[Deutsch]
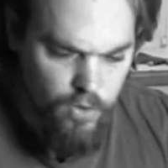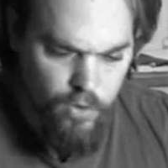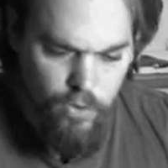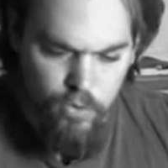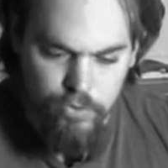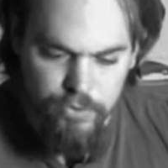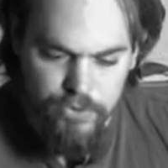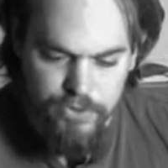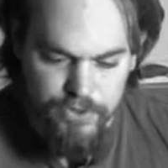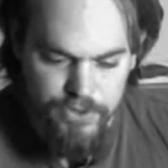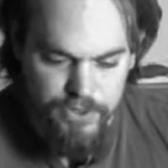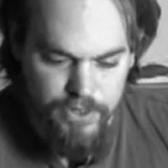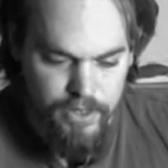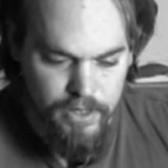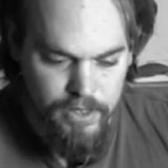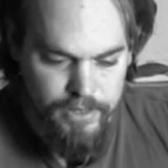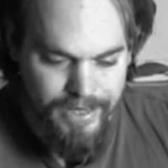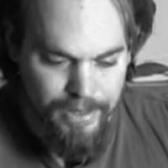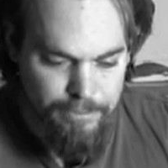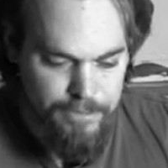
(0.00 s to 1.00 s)
Und
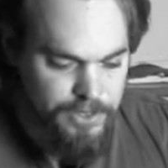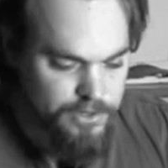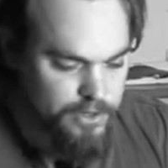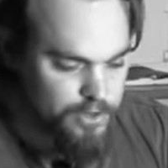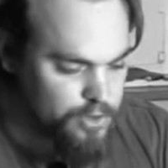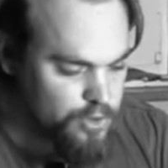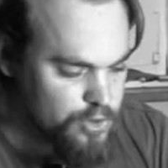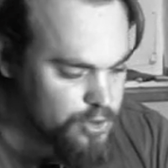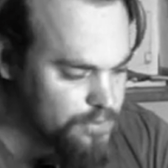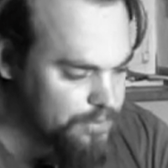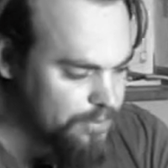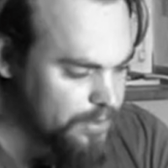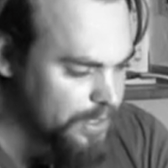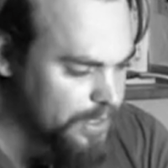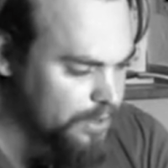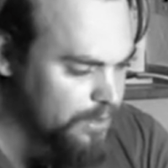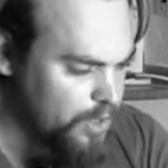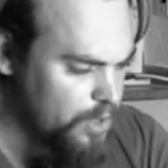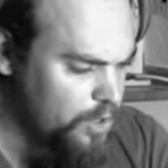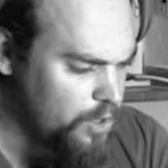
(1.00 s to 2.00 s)
äh, da bin ich dann
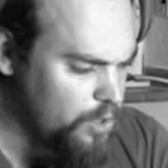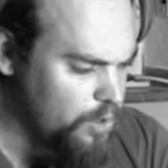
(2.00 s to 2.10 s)
irgendwann